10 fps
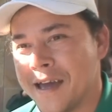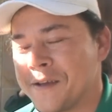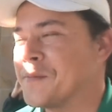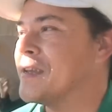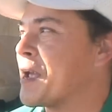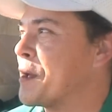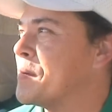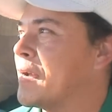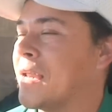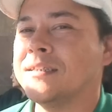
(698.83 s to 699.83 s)
tới cũng như cảm
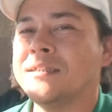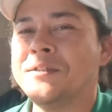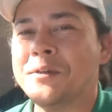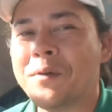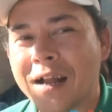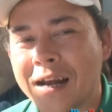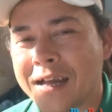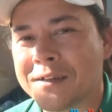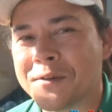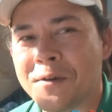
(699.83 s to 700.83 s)
ơn anh Vũ Hoàng
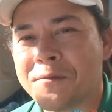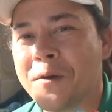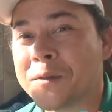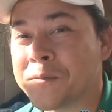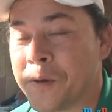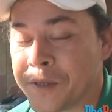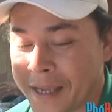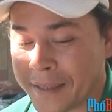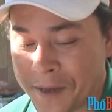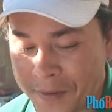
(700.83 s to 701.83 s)
Lân của phố
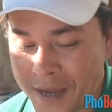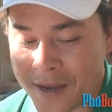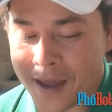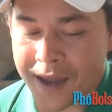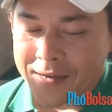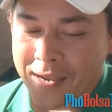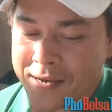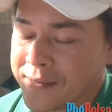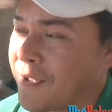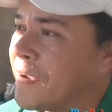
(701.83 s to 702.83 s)
Posa TV
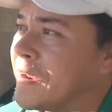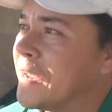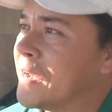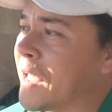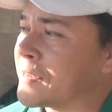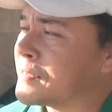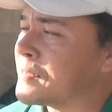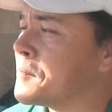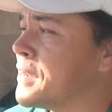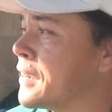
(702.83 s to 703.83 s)
thì có nghĩa là
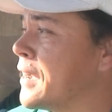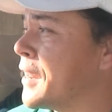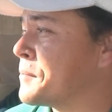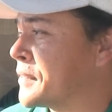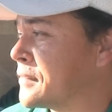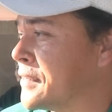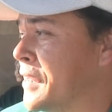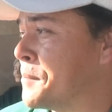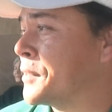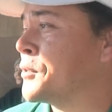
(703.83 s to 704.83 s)
trong những cái lần mà
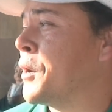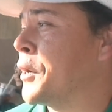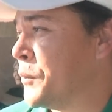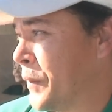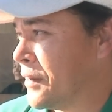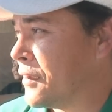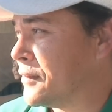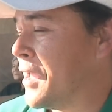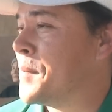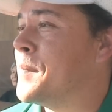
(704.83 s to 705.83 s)
chị em mình trò chuyện đó
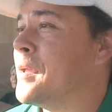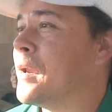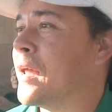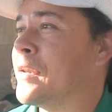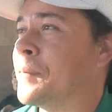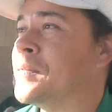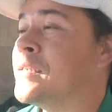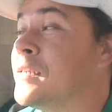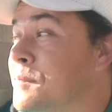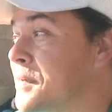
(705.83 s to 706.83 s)
thì em biết là năm
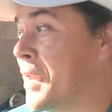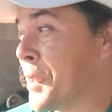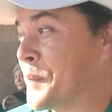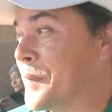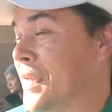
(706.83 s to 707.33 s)
95